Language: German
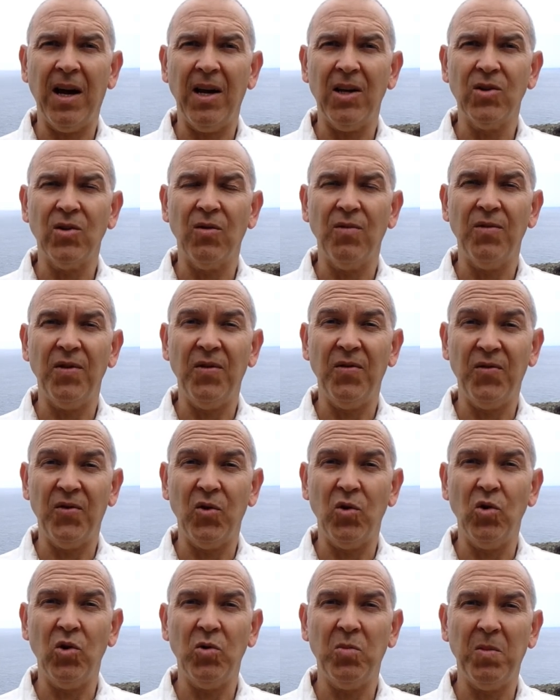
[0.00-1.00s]
also wie
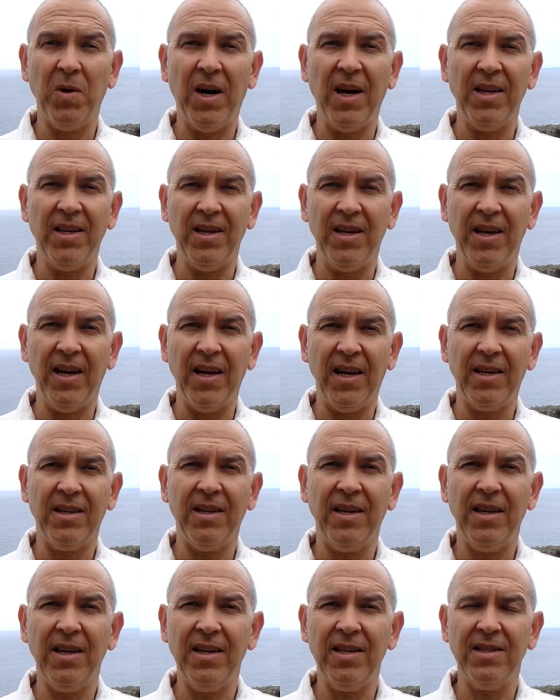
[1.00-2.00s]
fruchtbar die
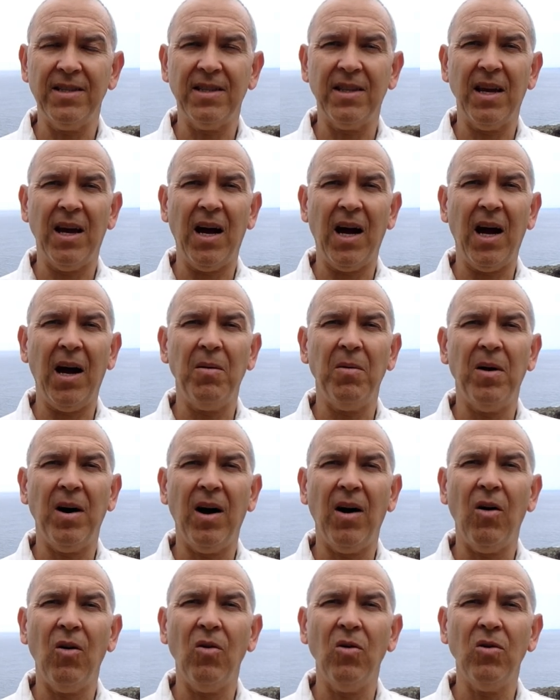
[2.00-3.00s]
Erde ist,
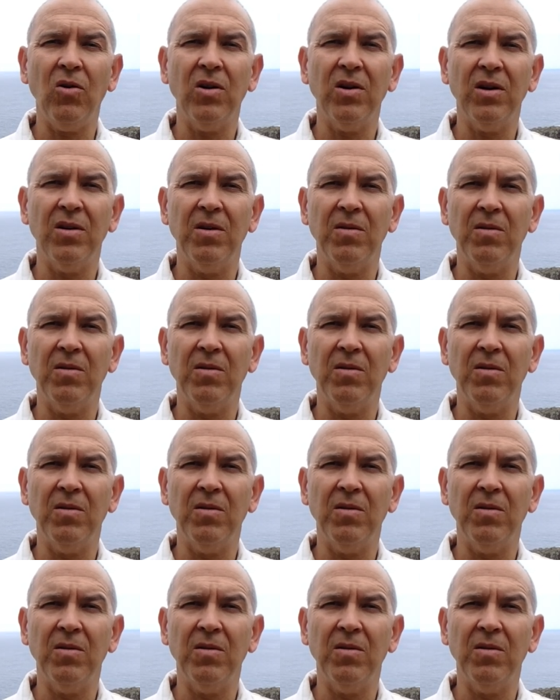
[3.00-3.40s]
aber auch